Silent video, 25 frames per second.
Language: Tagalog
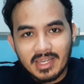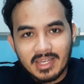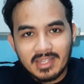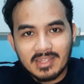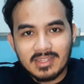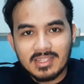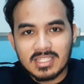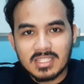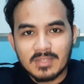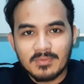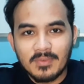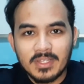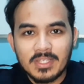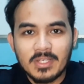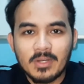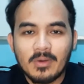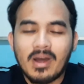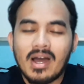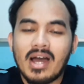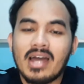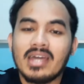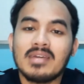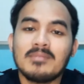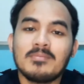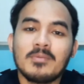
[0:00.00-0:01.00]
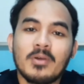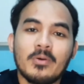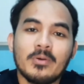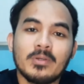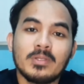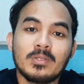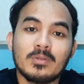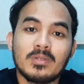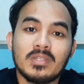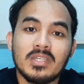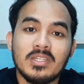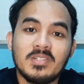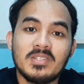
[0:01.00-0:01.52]
In this video, I am
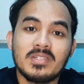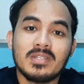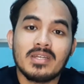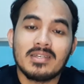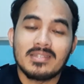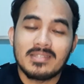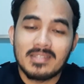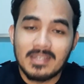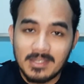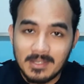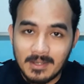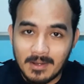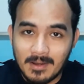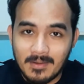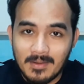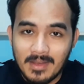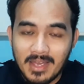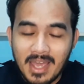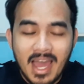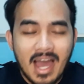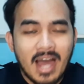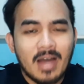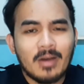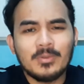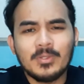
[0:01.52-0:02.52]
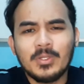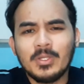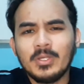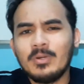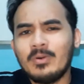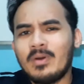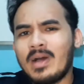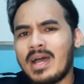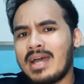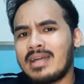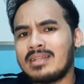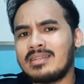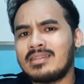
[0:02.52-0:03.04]
going to teach sa iyo how do
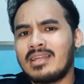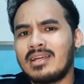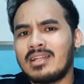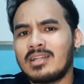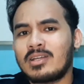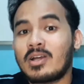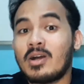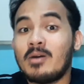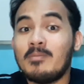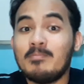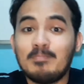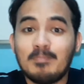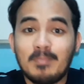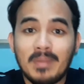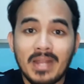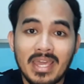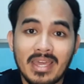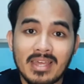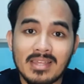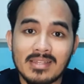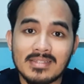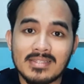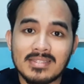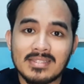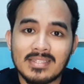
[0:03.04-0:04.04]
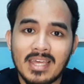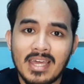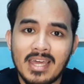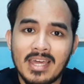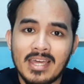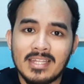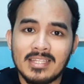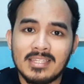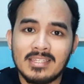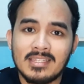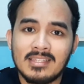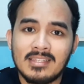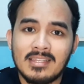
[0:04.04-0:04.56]
you handle complaints
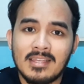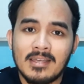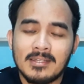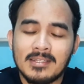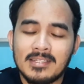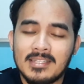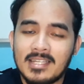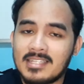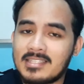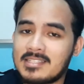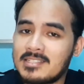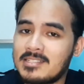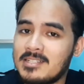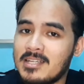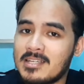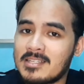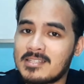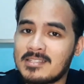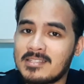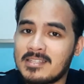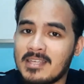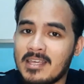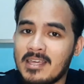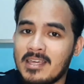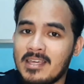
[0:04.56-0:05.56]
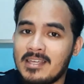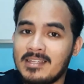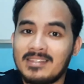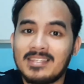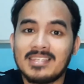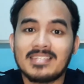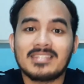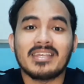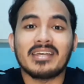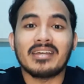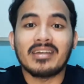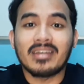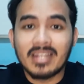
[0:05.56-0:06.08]
and let's just say,
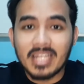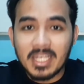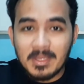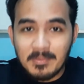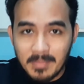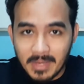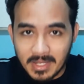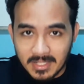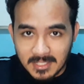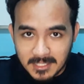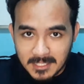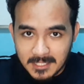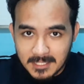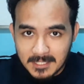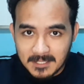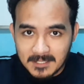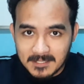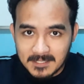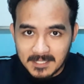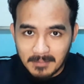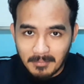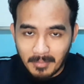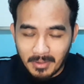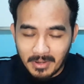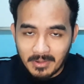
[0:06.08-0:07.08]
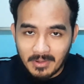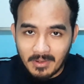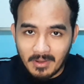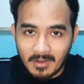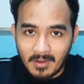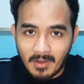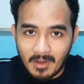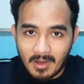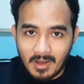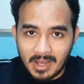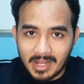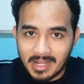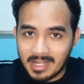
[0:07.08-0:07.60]
disagreements sa barko.
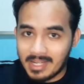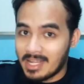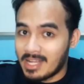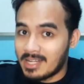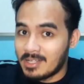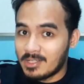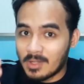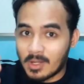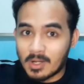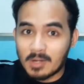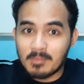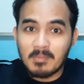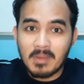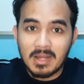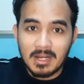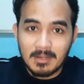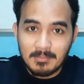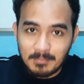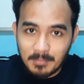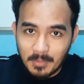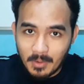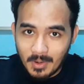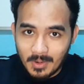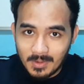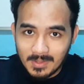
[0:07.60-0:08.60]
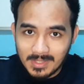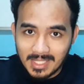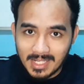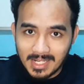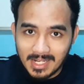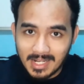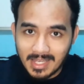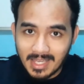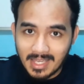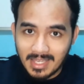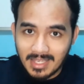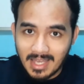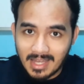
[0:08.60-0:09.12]
Okay? Normal po na
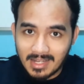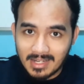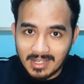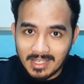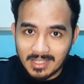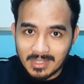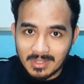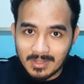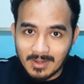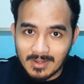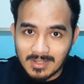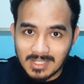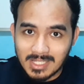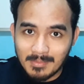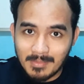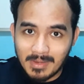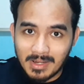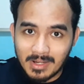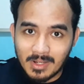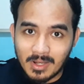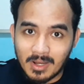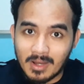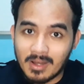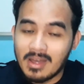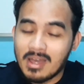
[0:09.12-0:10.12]
nangyayari ito sa barko.